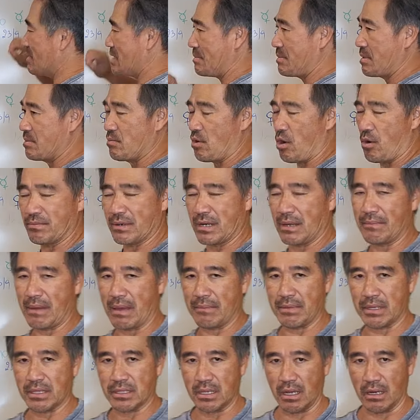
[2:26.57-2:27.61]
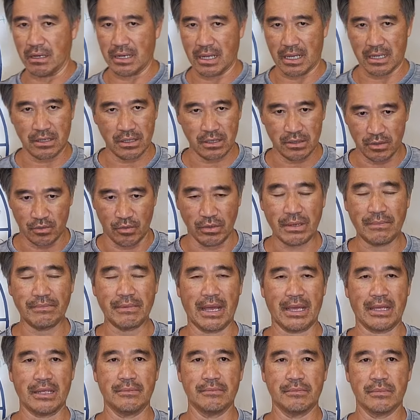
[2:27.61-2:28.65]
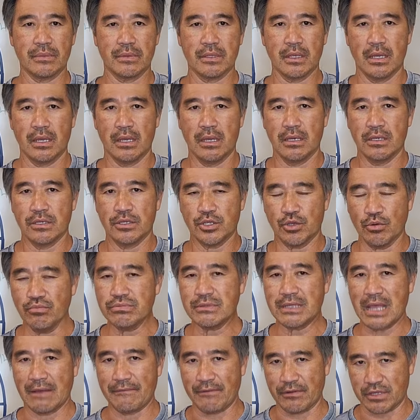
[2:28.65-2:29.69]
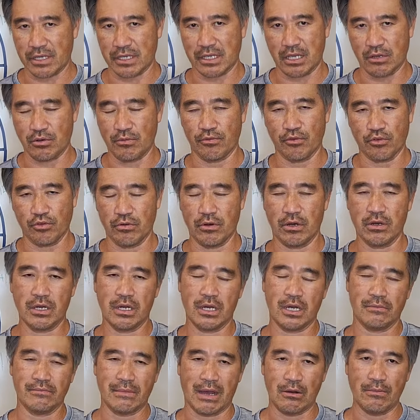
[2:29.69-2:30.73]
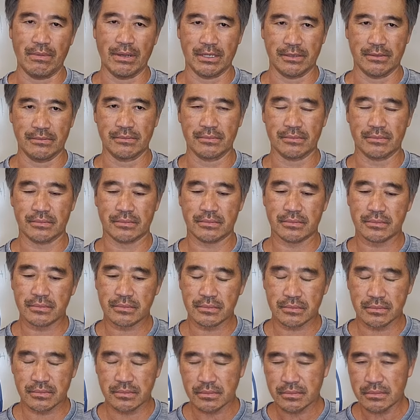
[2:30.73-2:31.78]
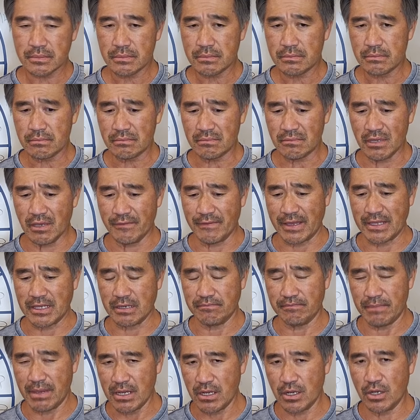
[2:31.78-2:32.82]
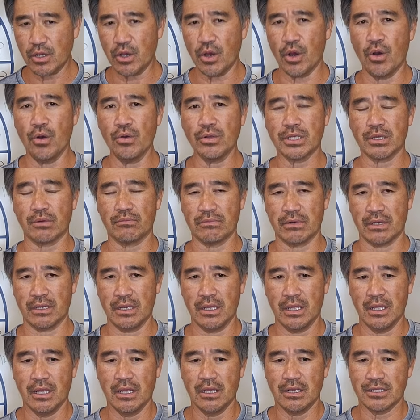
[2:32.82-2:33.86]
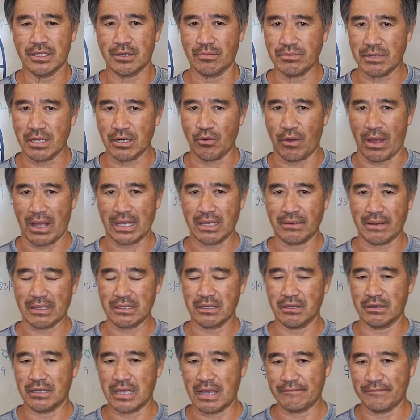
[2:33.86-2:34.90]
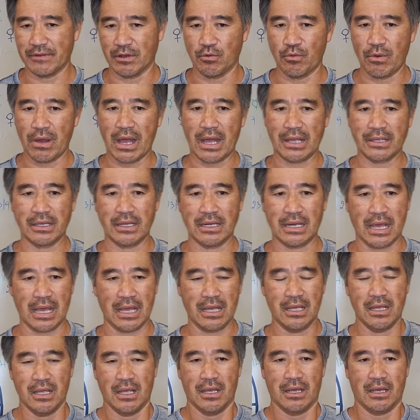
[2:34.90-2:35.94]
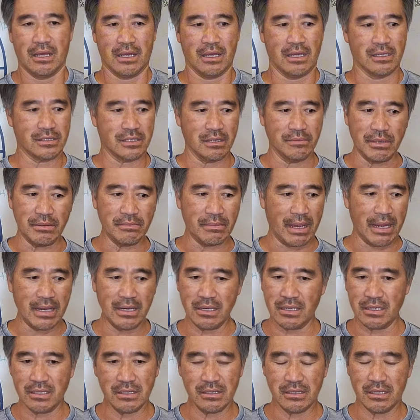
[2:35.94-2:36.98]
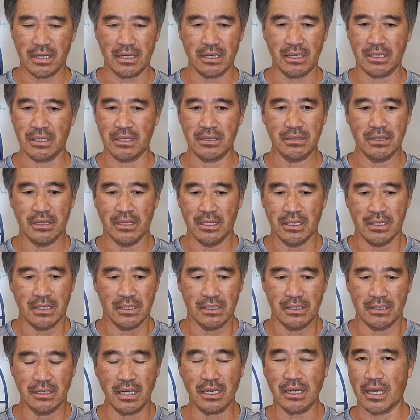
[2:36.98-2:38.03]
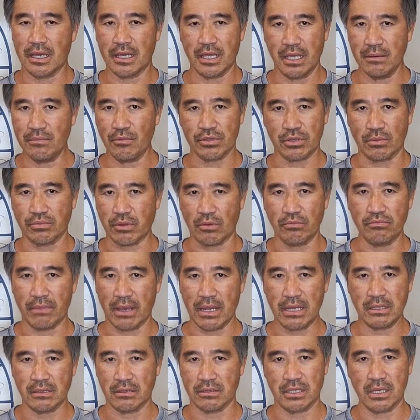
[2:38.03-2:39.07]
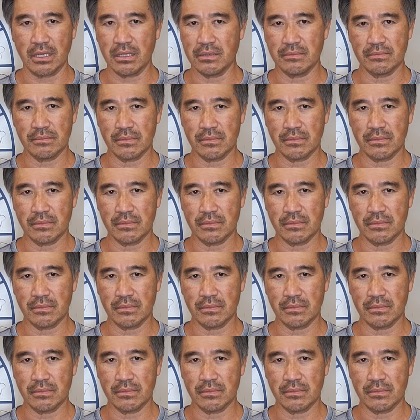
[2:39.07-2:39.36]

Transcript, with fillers: tháng 11 năm 24 nè cuối năm này chúng ta vào thời kỳ của bảo bình như vậy những biến cố trong trong nhân loại các trong thời gian vừa qua như là uh, ờ, tiểu binh Mỹ nữa uh, rất là hiếm một tổng thống Mỹ từ chức